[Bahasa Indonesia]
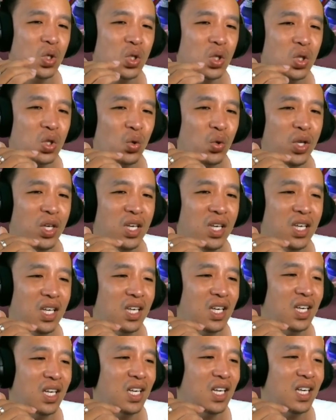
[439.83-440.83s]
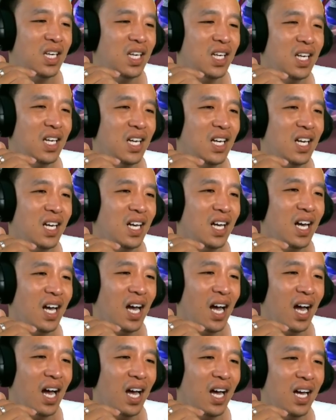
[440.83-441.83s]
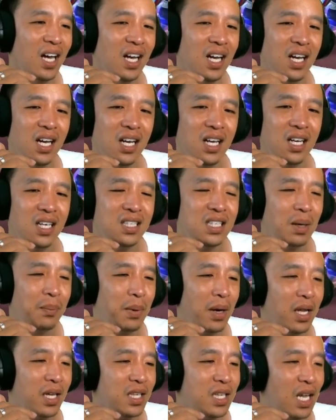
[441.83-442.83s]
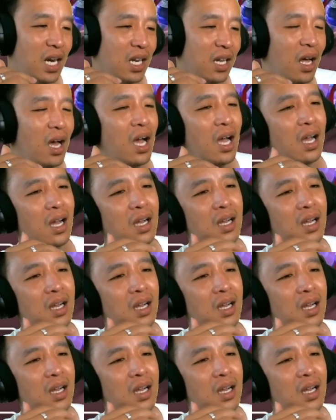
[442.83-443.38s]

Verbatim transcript: Tuing. Hah. Siapa lagi jalan? Ah.